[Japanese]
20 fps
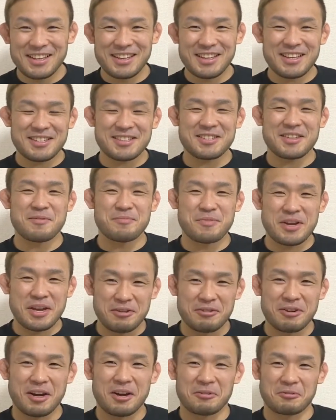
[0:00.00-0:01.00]
S、M、
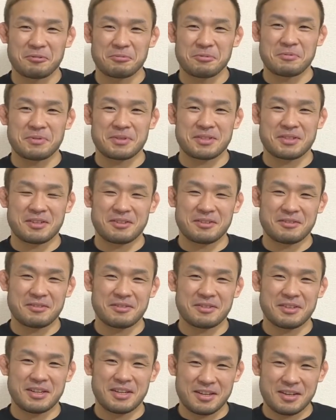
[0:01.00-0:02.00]
L あると思い
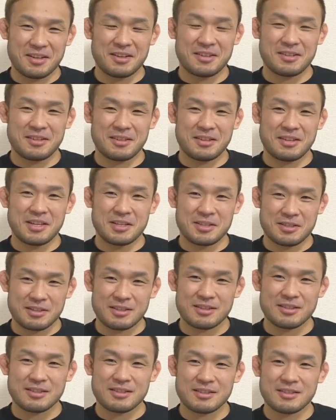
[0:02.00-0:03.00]
ます。
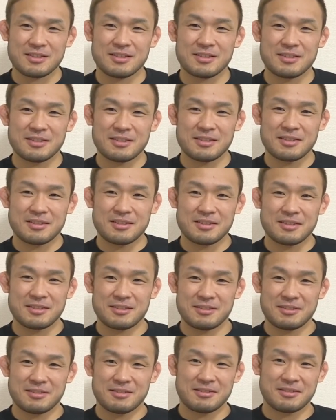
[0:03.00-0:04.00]
でも結構まあまあで
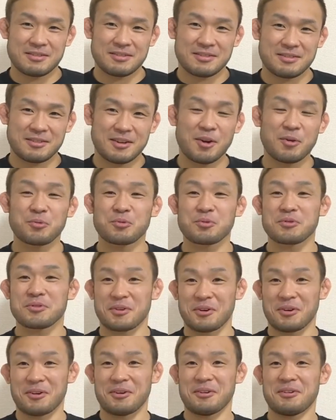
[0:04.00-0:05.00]
すけどね。あ、本当です
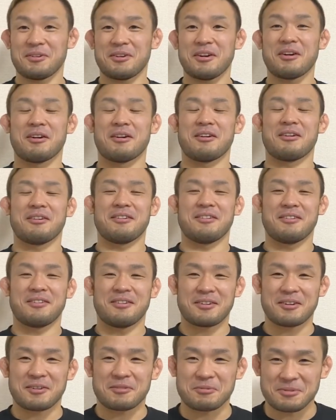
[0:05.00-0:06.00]
か？あ、ありがとう
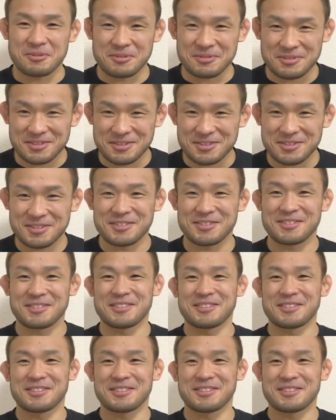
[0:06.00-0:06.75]
ございます。